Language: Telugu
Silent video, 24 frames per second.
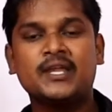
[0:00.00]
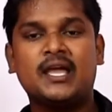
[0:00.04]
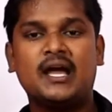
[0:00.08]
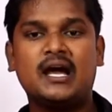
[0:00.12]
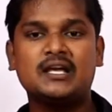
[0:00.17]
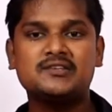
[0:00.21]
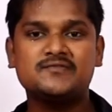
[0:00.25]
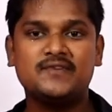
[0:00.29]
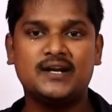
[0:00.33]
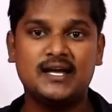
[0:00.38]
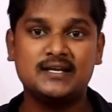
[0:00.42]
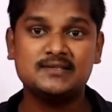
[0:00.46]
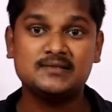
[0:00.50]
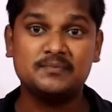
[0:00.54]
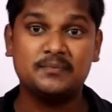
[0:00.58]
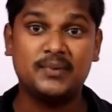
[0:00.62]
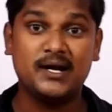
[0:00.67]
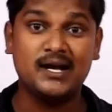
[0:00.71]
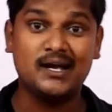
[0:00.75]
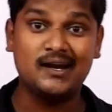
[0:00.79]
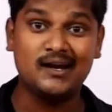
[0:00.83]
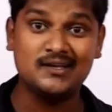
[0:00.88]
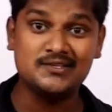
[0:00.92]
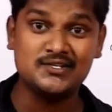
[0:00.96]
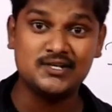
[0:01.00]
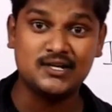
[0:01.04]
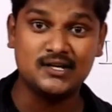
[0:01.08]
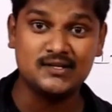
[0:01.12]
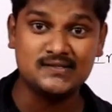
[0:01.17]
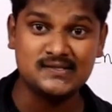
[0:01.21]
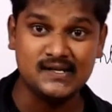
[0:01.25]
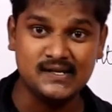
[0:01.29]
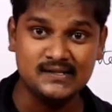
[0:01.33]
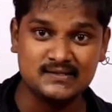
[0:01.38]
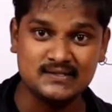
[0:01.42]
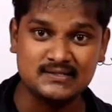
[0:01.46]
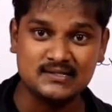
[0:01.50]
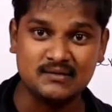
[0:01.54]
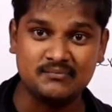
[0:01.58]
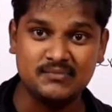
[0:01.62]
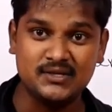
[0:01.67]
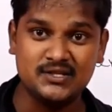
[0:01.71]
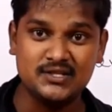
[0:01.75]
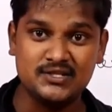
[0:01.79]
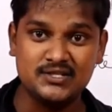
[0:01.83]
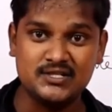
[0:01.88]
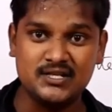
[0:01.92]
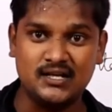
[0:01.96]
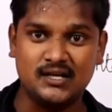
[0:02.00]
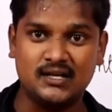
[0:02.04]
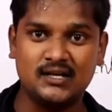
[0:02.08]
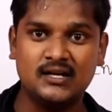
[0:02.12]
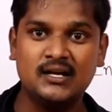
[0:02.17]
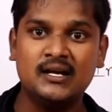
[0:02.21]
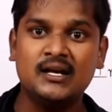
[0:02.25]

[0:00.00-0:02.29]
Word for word: యాజ్ వెల్ యాజ్ బయాలజికల్ సైన్స్కి సంబంధించిన